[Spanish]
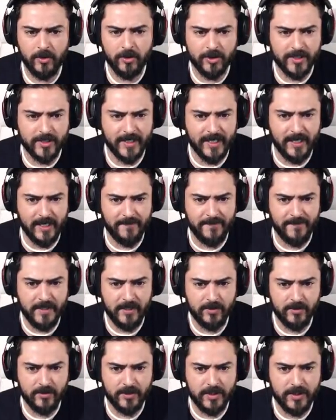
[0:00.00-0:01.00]
Los
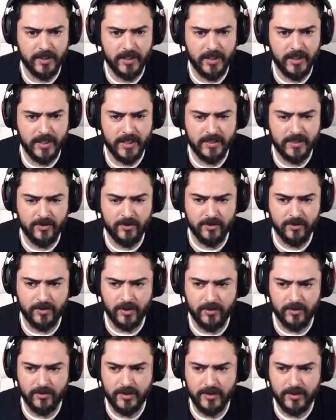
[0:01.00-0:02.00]
gráficos y esto,
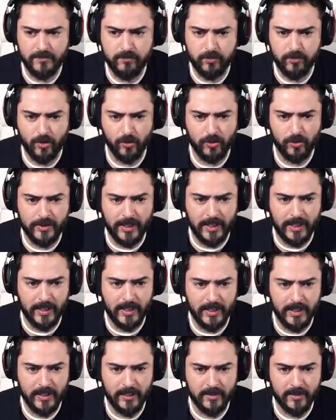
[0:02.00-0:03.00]
tío, es
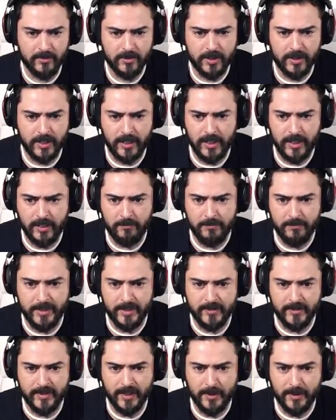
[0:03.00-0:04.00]
brutal, ¿eh? O sea, la
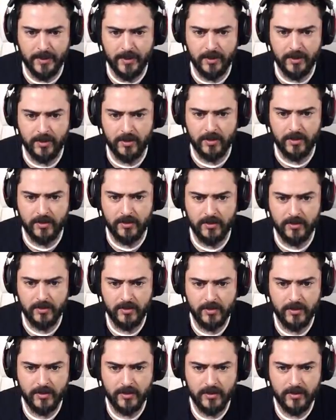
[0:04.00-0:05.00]
ambientación...
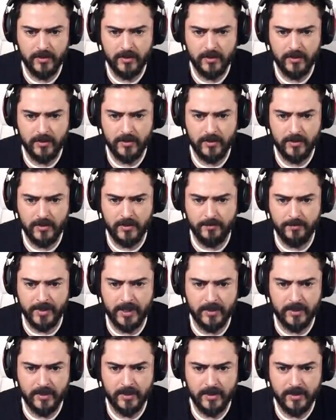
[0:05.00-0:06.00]

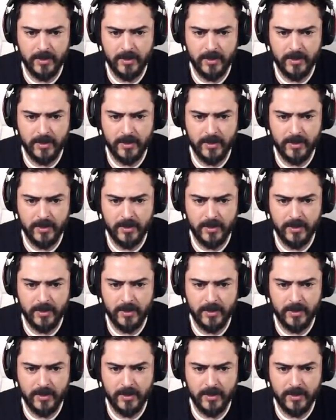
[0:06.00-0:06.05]
Epa.